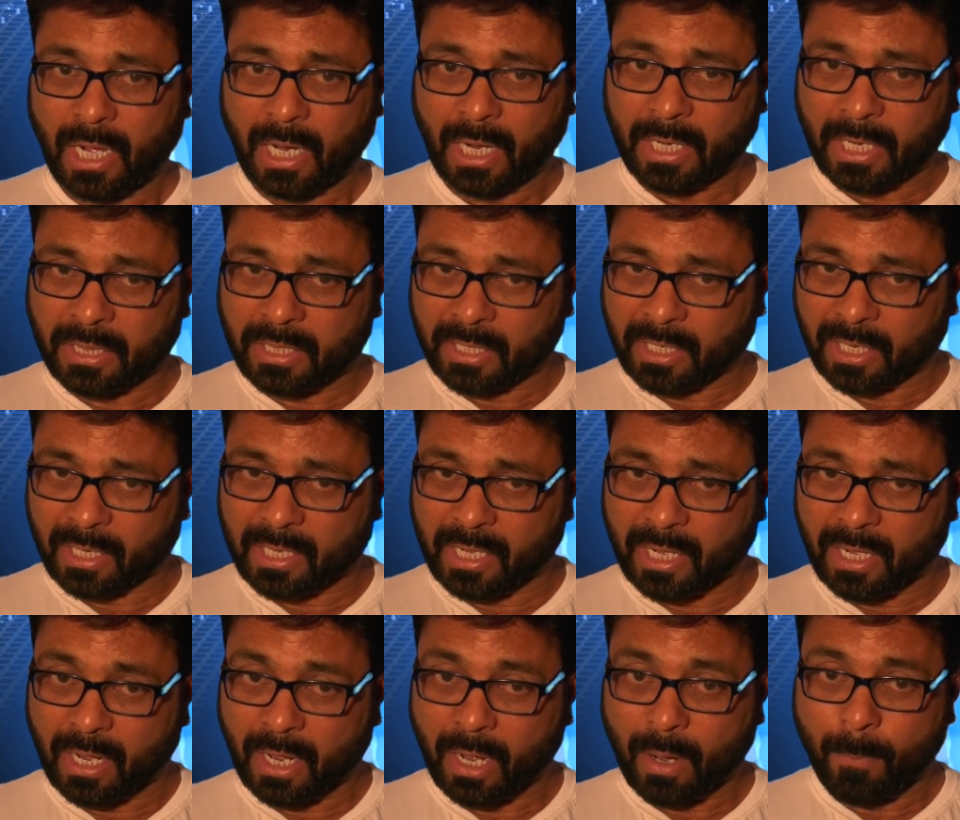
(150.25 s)

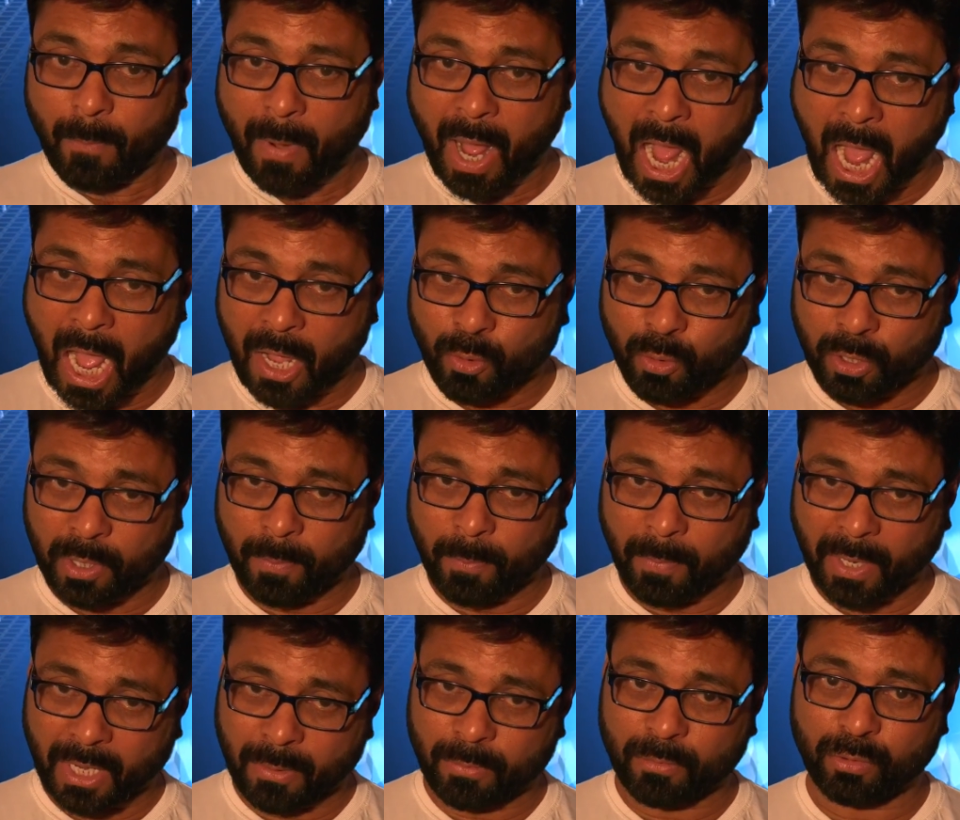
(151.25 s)
అండదండలుగా మహాకుడిం
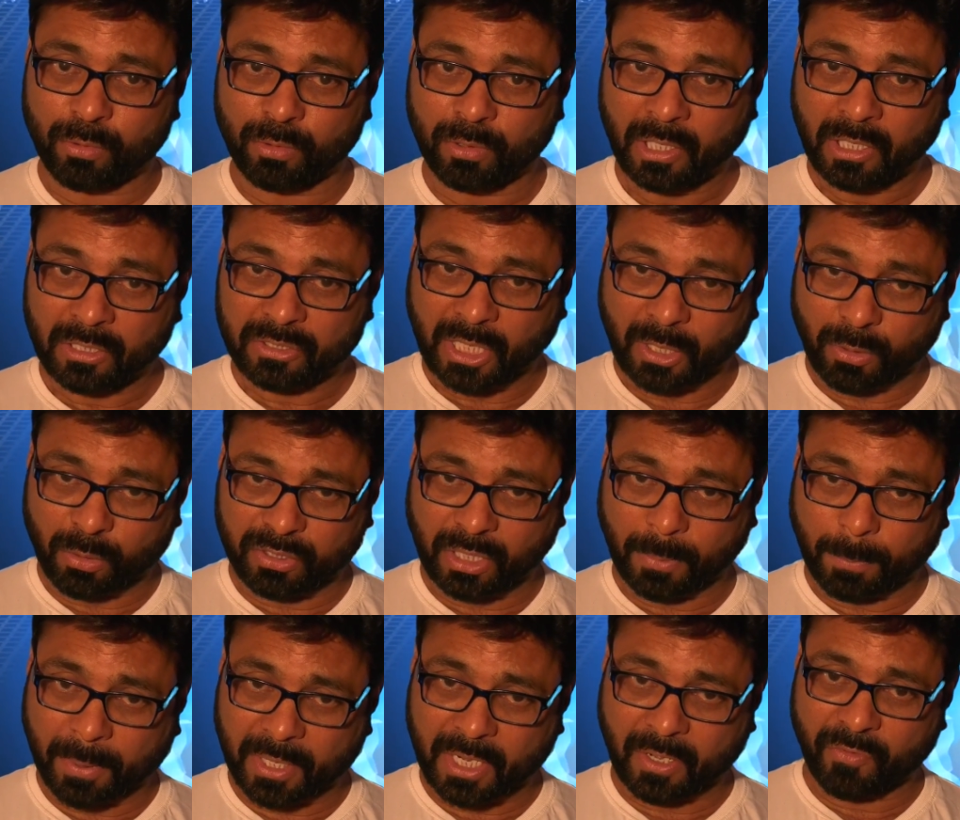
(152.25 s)
బలము తనకు
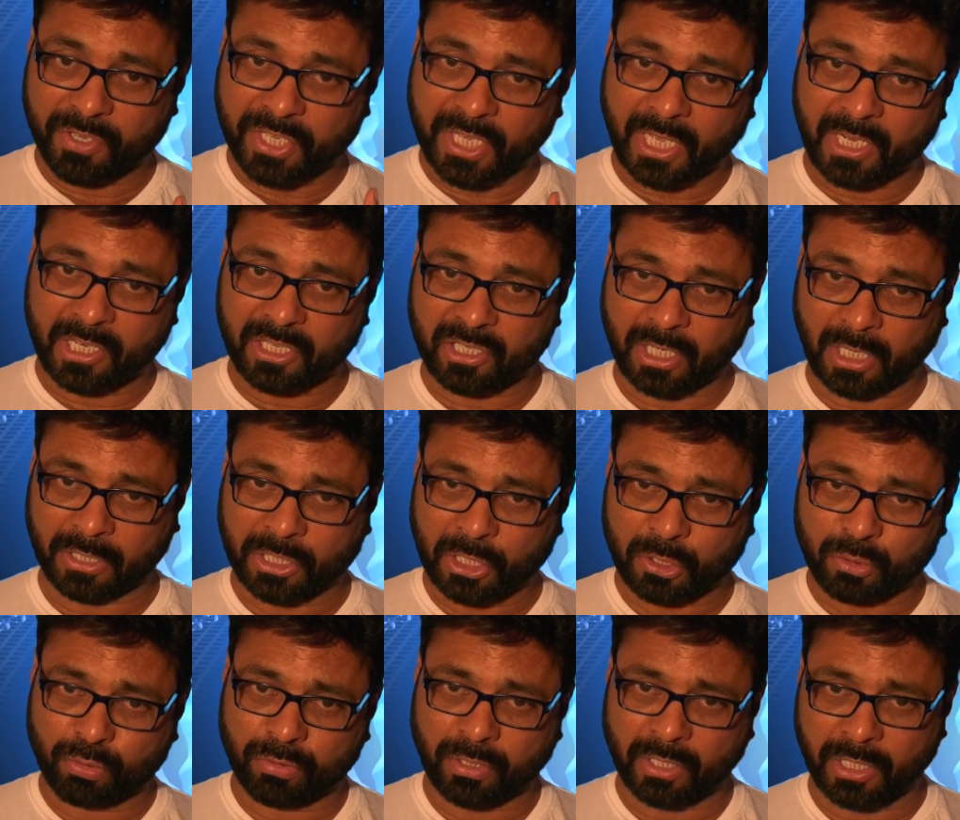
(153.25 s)
తప్పక విజయాన్ని
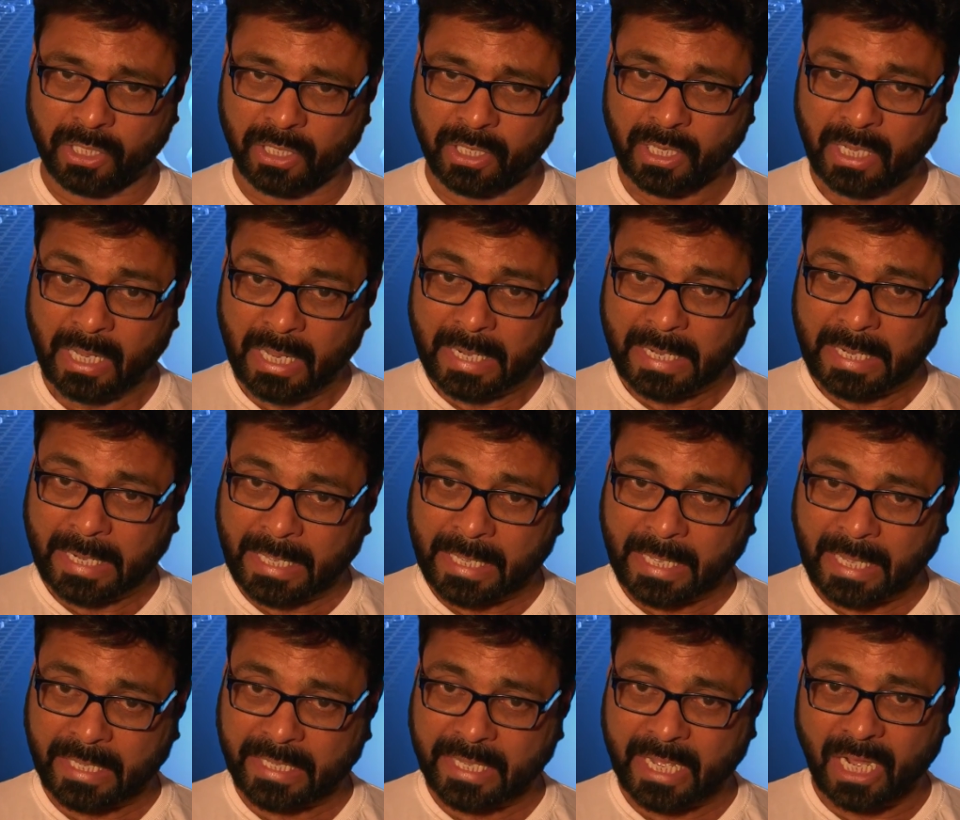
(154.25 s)
అందిస్తుందని
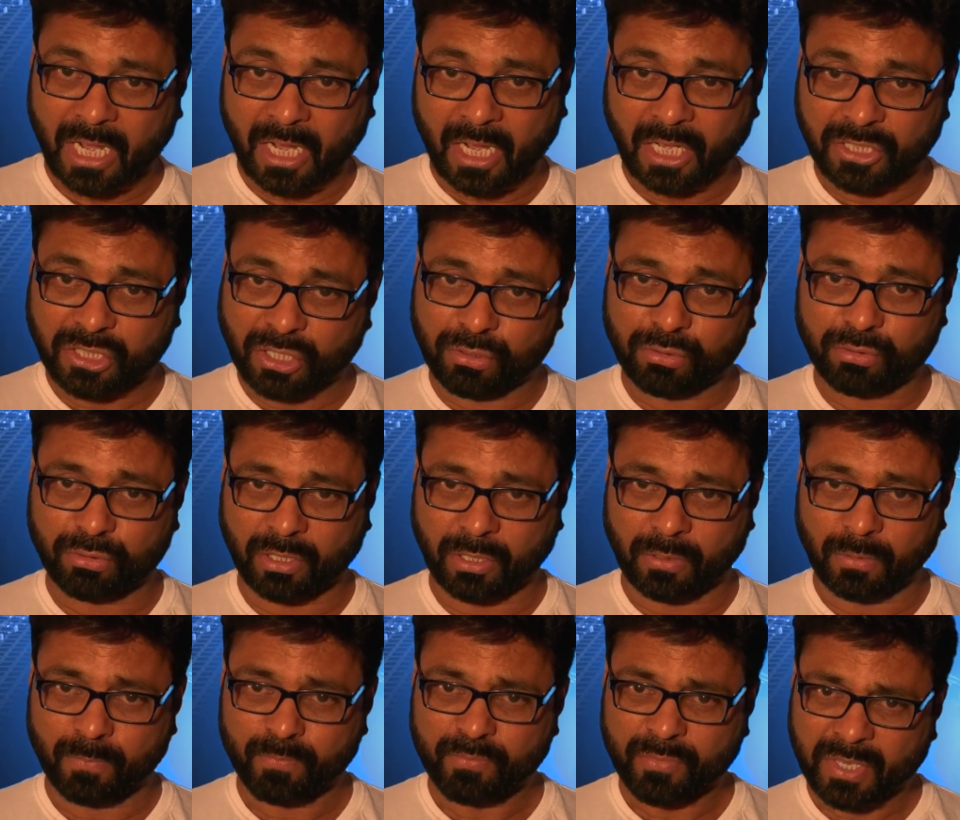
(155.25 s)
లింగయ్య
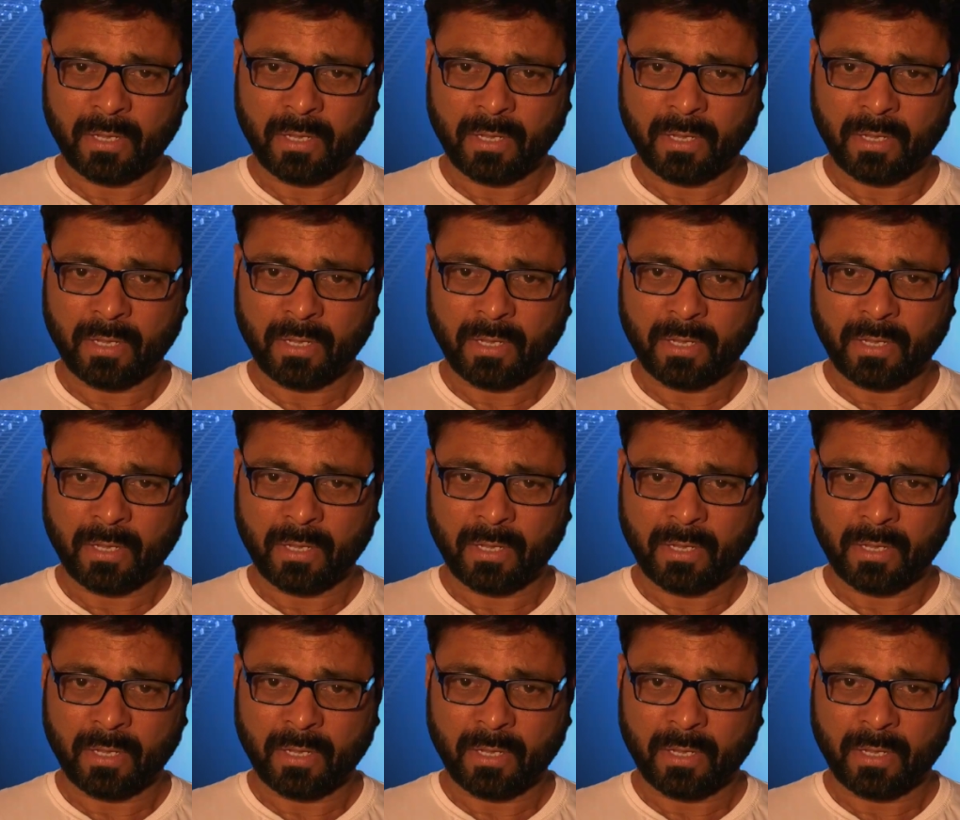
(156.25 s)
ఆశిస్తున్నారు